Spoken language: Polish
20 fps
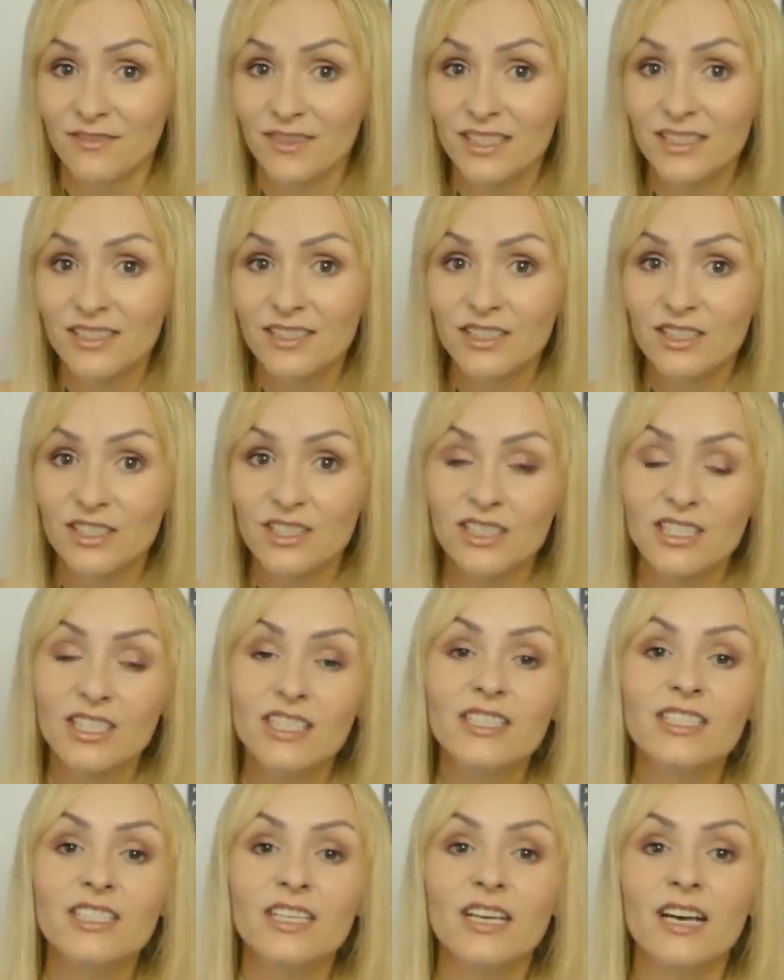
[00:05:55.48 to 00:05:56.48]
więc
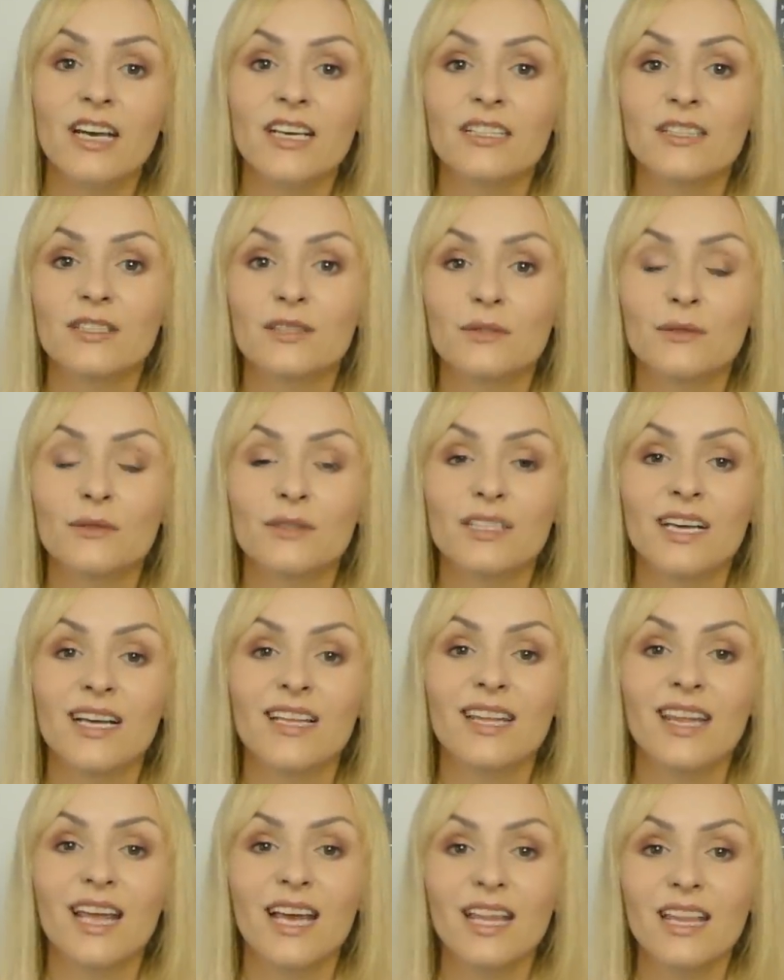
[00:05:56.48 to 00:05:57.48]
życie
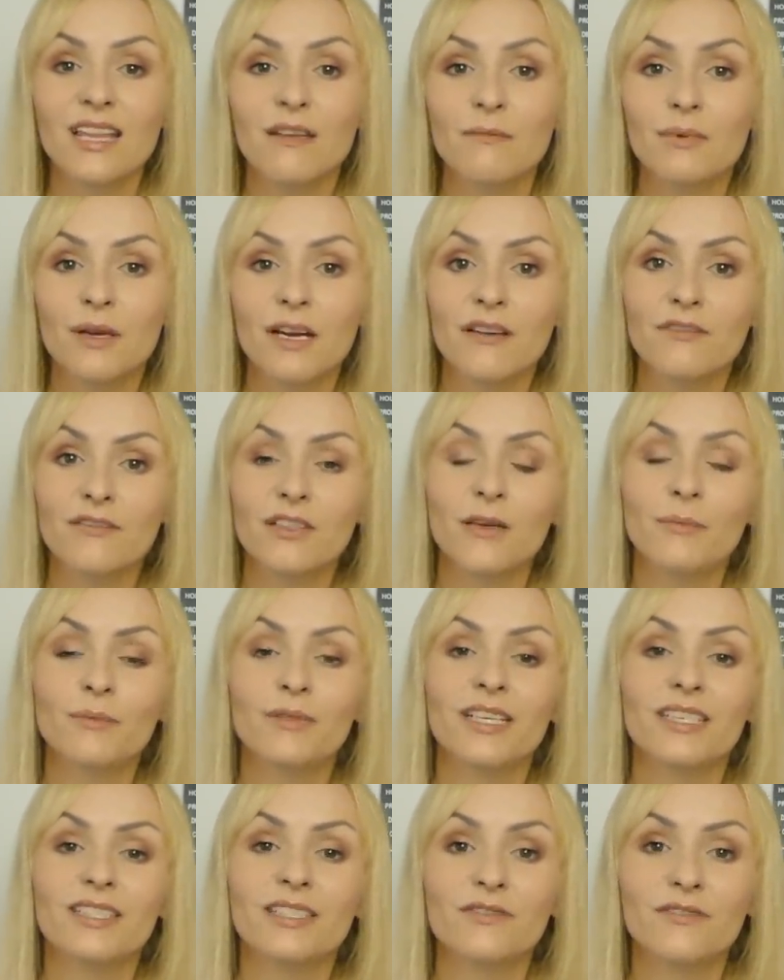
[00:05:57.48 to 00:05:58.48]
Susan tak naprawdę
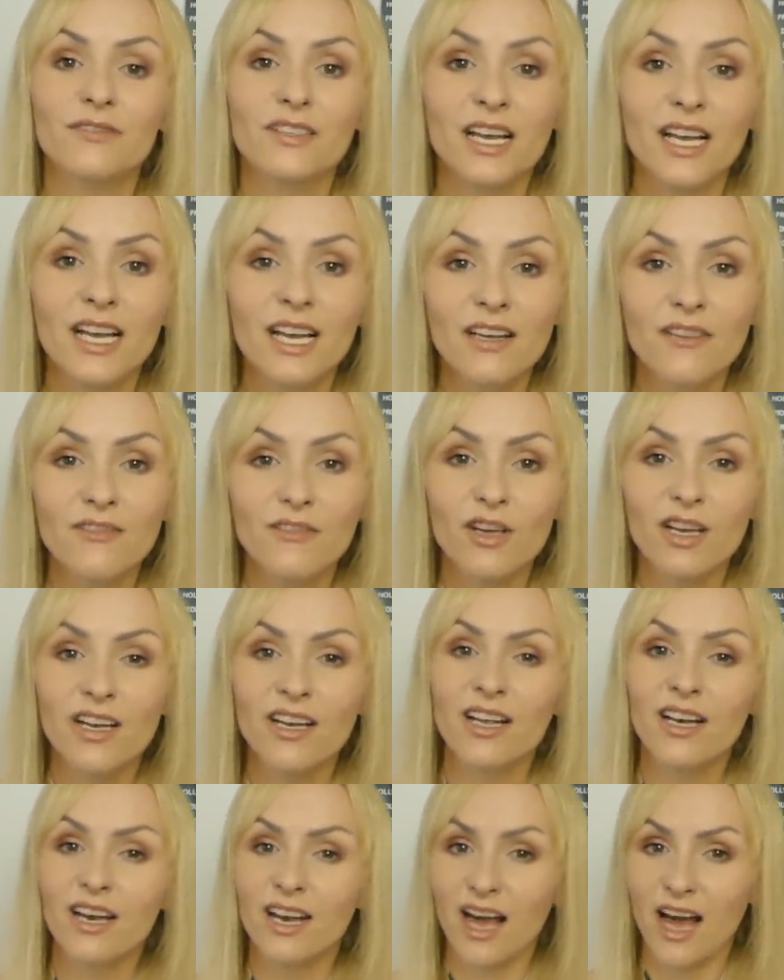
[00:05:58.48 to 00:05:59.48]
przez wiele,
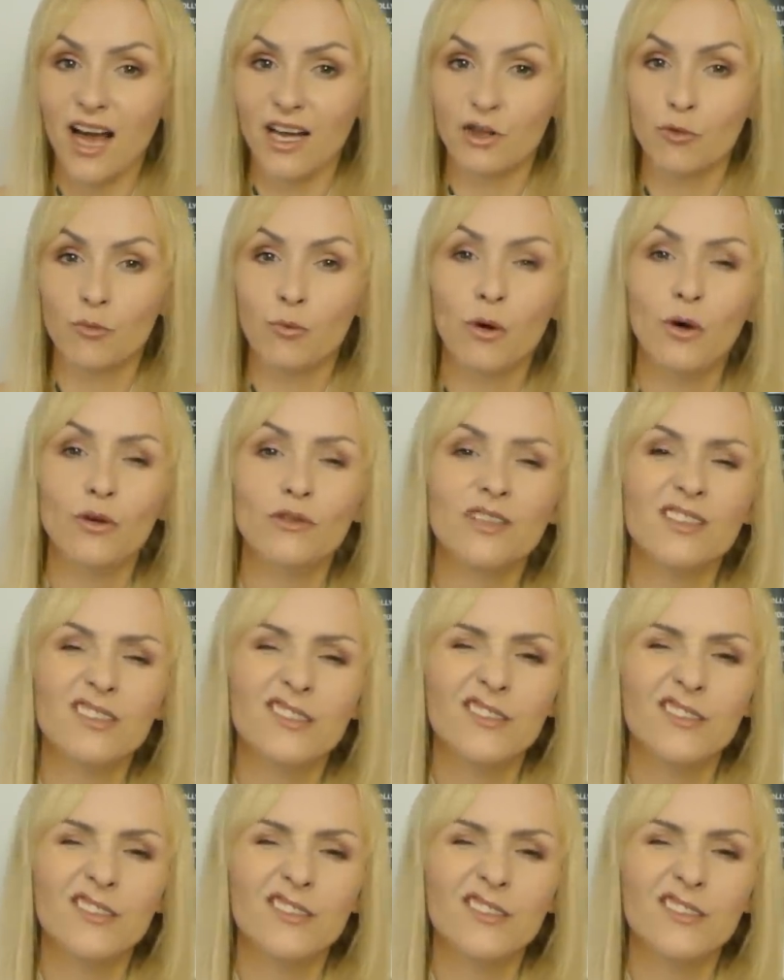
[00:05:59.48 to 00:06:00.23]
wiele lat, ponad